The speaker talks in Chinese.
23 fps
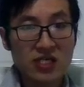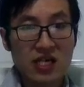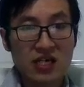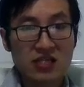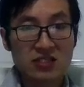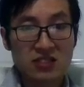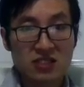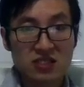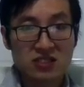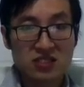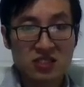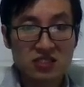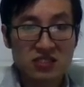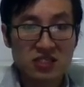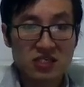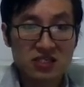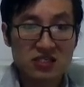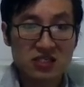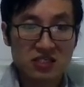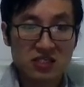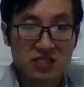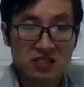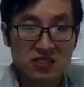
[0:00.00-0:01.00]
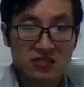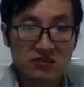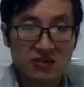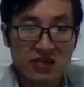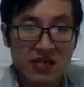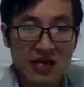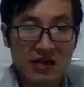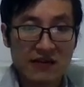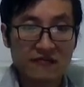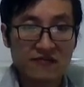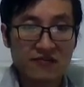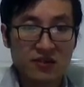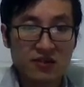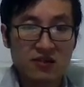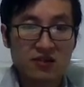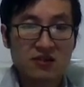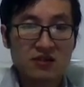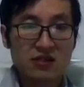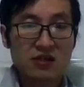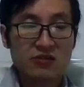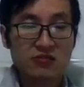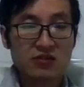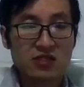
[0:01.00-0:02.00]
生真正意义上的这种 envy，
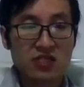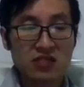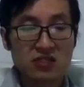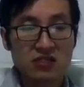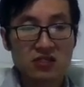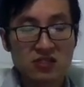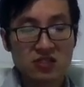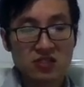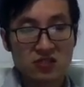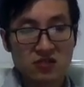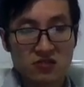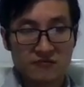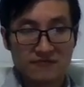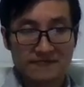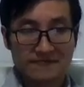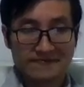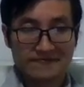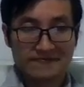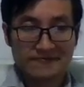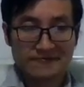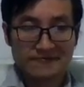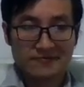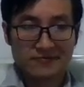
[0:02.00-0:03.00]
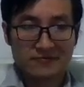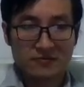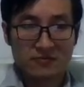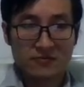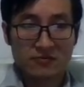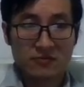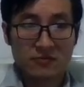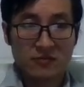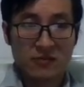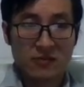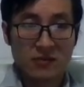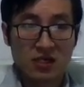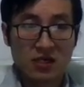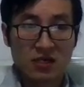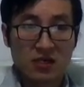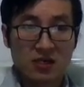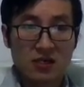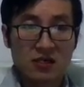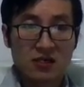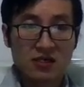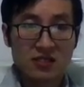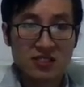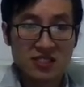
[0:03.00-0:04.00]
它会产生这种
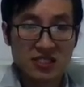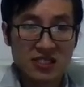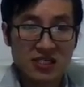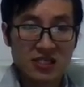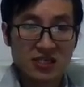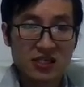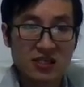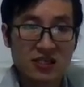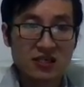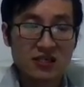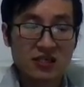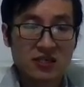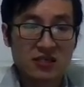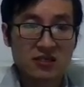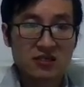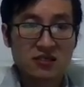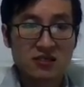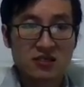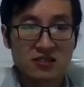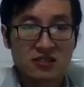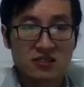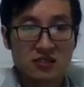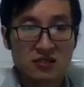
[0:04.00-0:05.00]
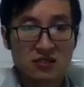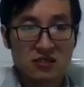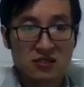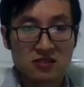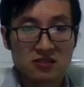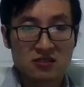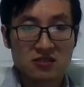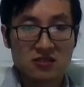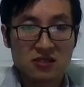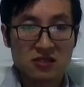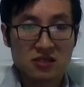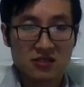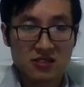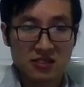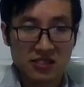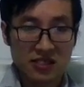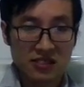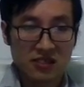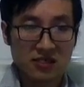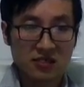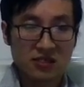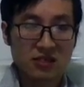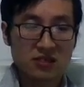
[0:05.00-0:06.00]
邪恶的、邪
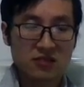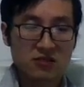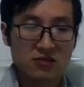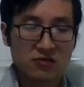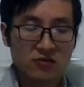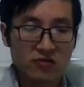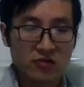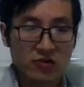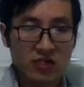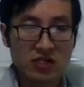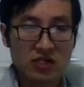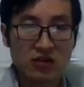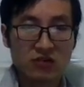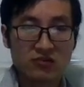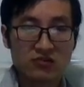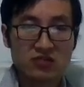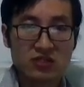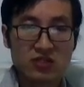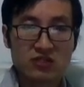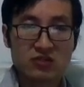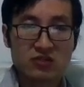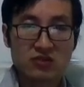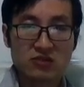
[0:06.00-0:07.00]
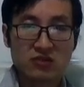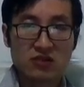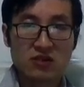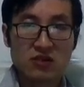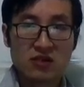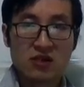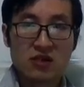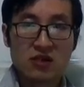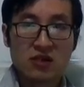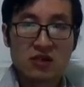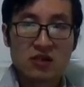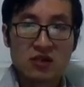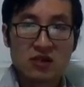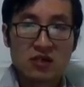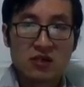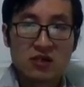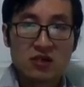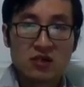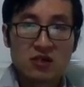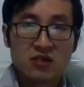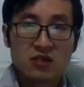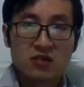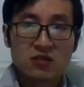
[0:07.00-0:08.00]
恶的，会导致一种
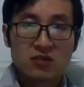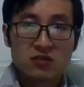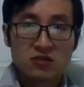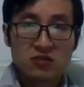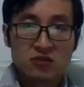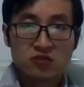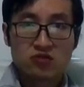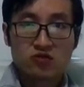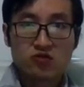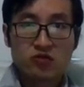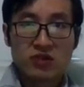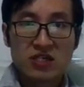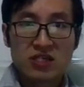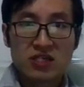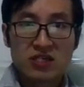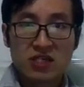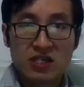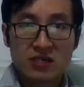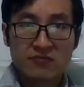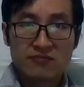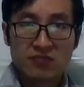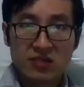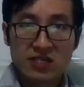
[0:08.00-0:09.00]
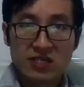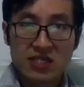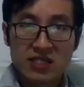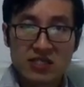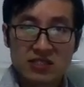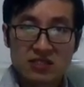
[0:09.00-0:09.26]
损人不利己，